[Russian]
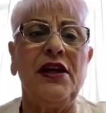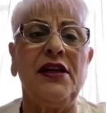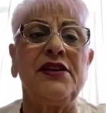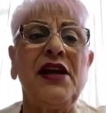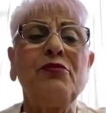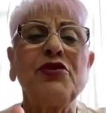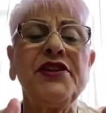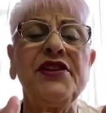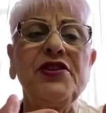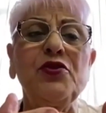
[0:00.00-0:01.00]
Нам уже
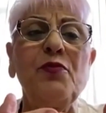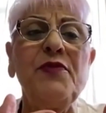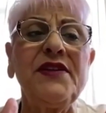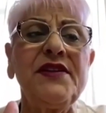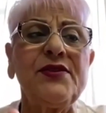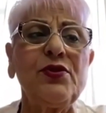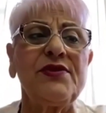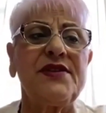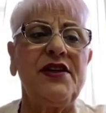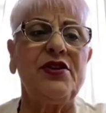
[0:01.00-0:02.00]
эти инструменты
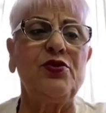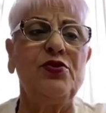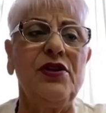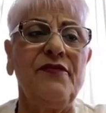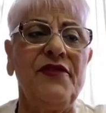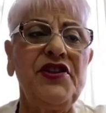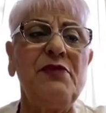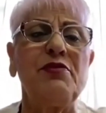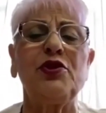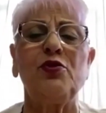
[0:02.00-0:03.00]
создали
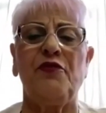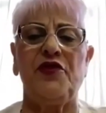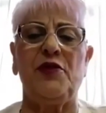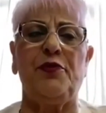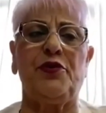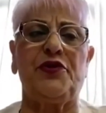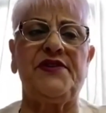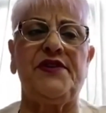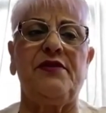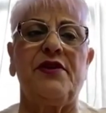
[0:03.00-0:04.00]
Владимир Дугин и Петр
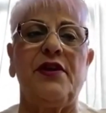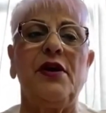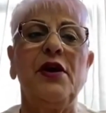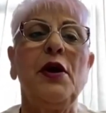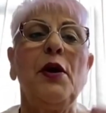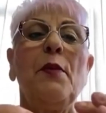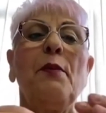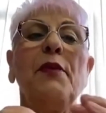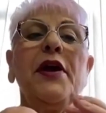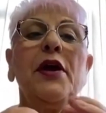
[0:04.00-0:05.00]
Силкин.
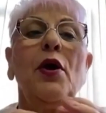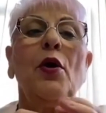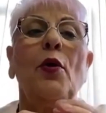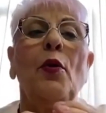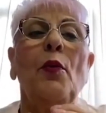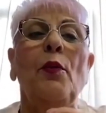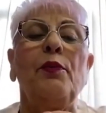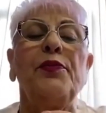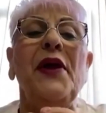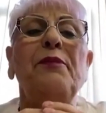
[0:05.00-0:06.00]
Мы,
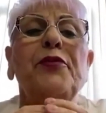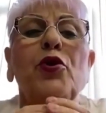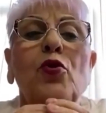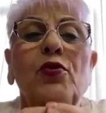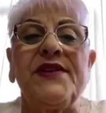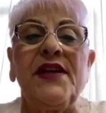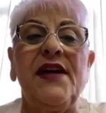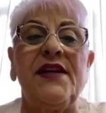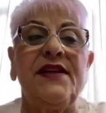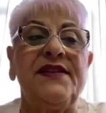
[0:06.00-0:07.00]
нам просто
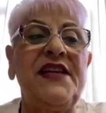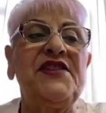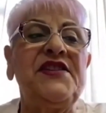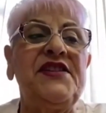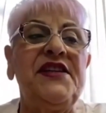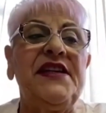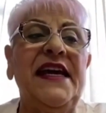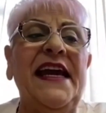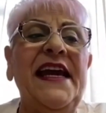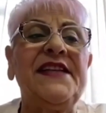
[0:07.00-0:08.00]
надо донести
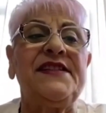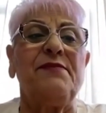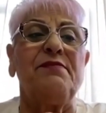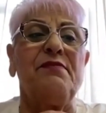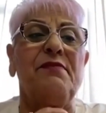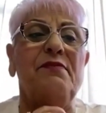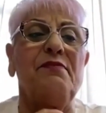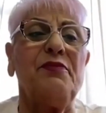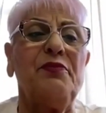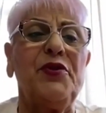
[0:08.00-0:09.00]
этим,
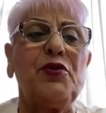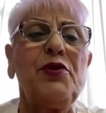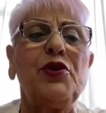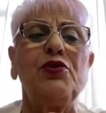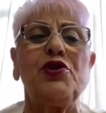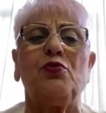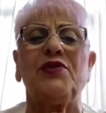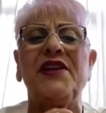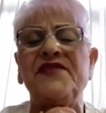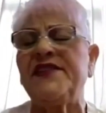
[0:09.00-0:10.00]
эту методику
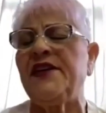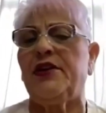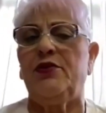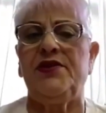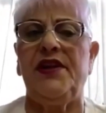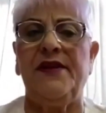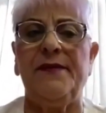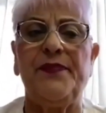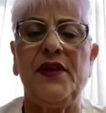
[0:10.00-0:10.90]
до всех людей.